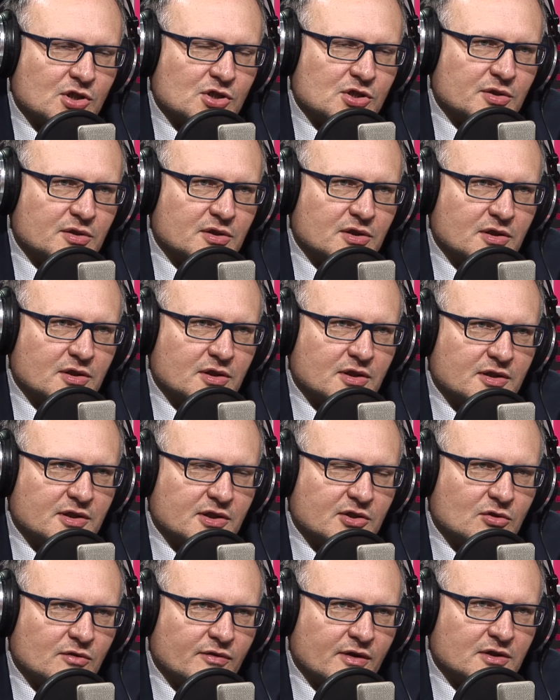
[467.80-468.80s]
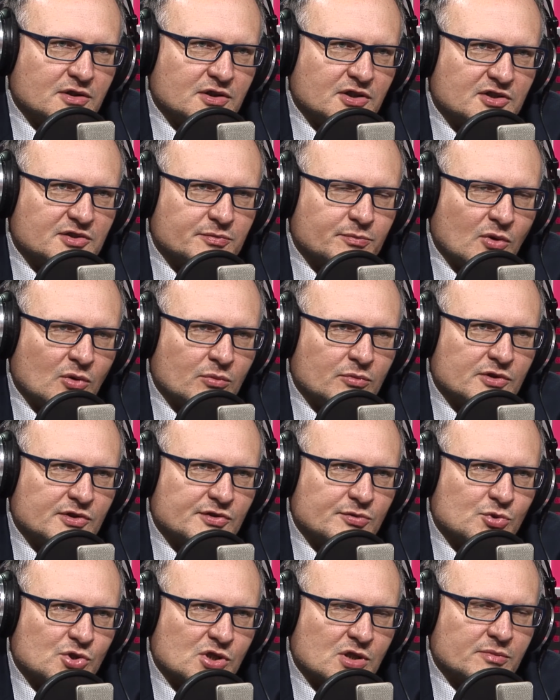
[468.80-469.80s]
rzeczy. Krytykowany jest
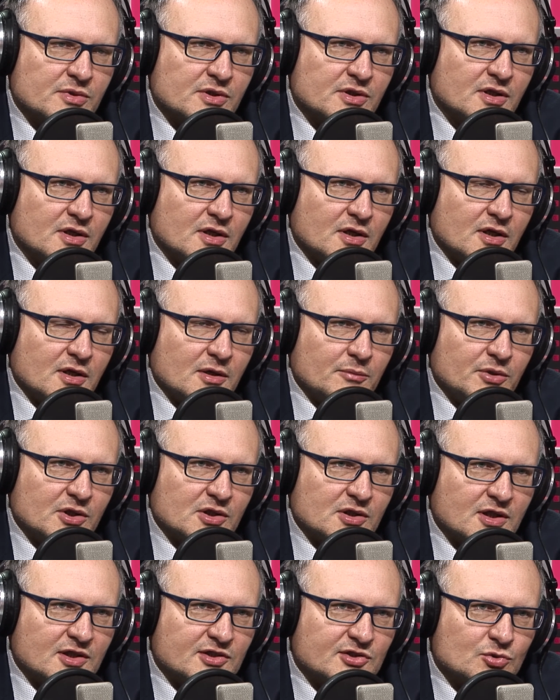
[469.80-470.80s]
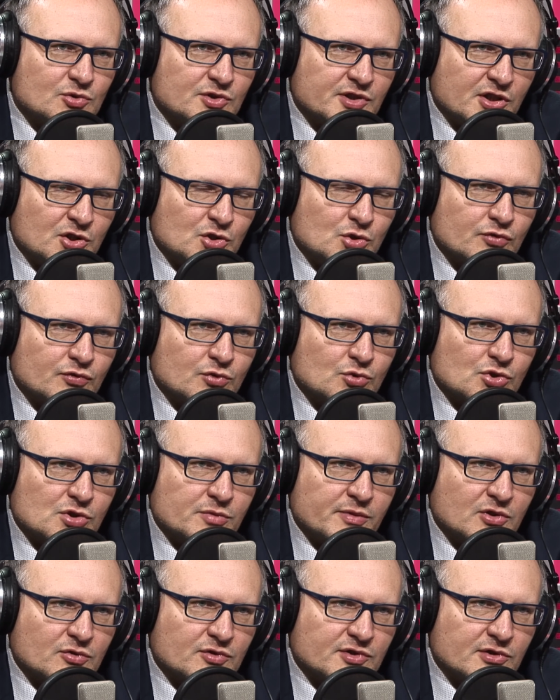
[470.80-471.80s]
pomysł, żeby 15 sędziów,
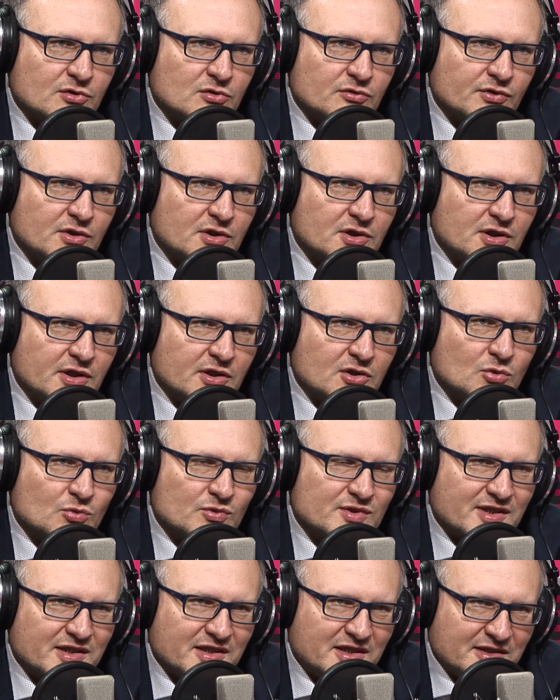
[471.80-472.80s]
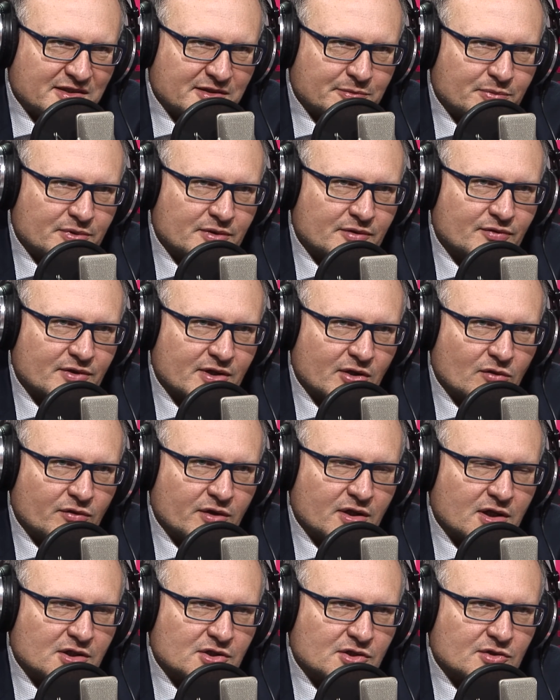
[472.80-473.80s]
którzy będą stanowili jedną z izb w
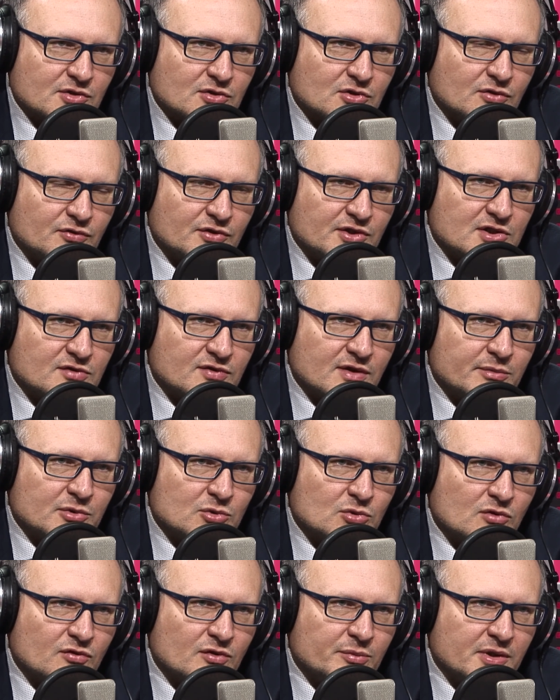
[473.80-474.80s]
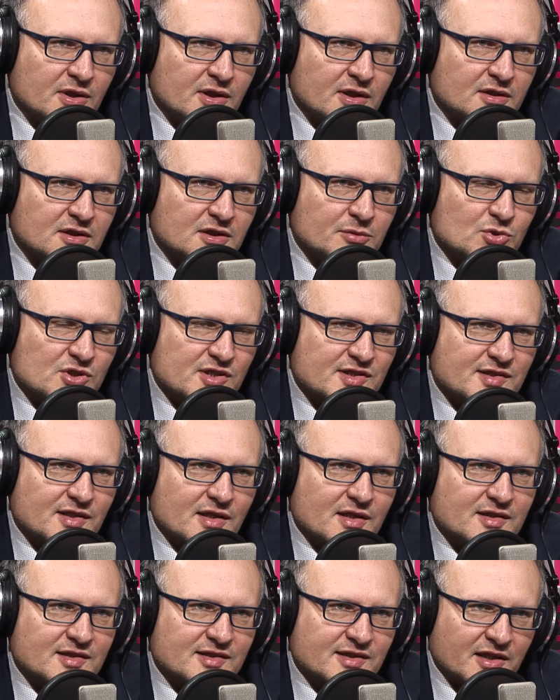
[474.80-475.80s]
Krajowej Radzie Sądownictwa, było wybieranych
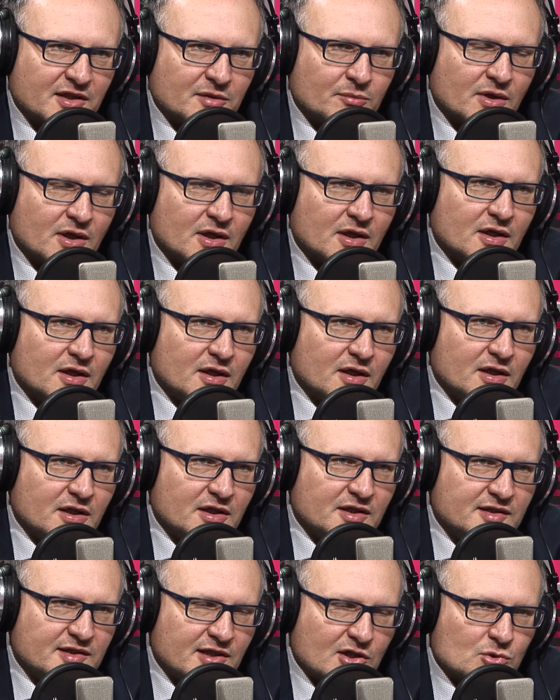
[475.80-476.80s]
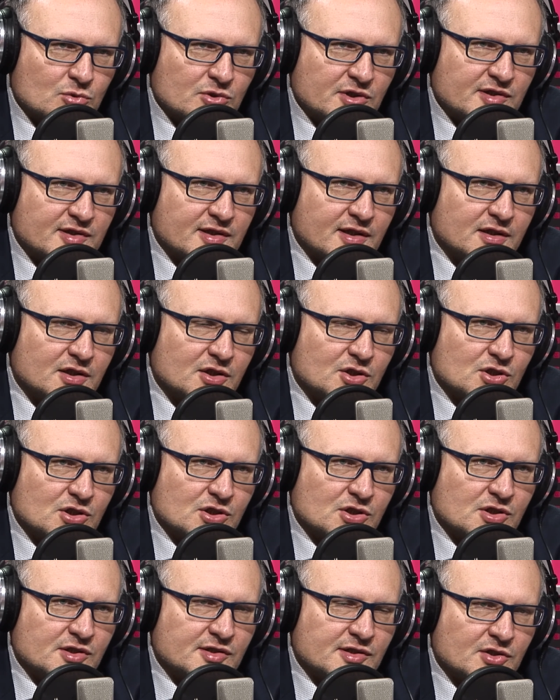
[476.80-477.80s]
przez Sejm. I zarzut jest taki,
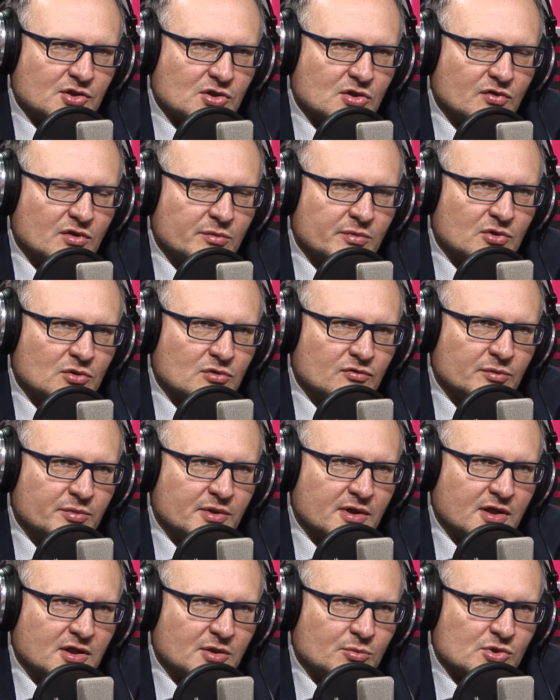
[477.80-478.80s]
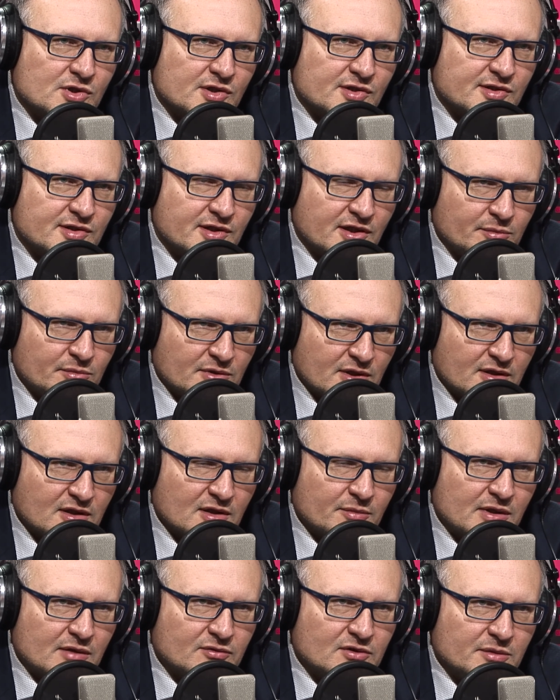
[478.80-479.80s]
że jeśli sędziowie będą wybierani przez Sejm, tak
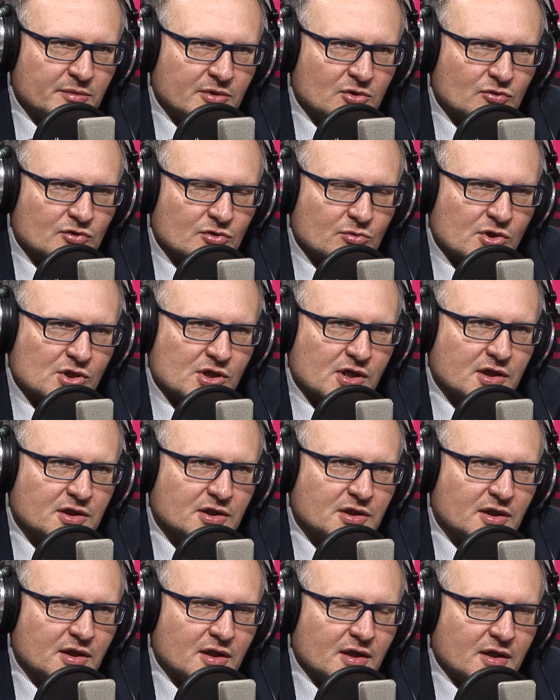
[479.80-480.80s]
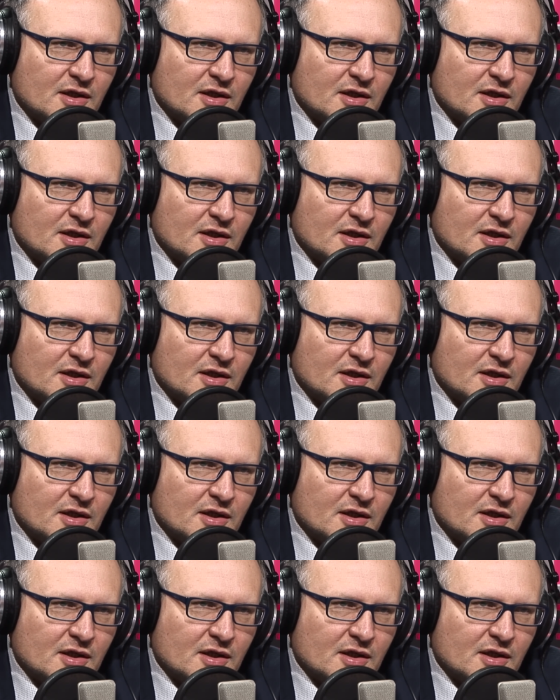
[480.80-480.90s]
na naprawdę będą zgłaszani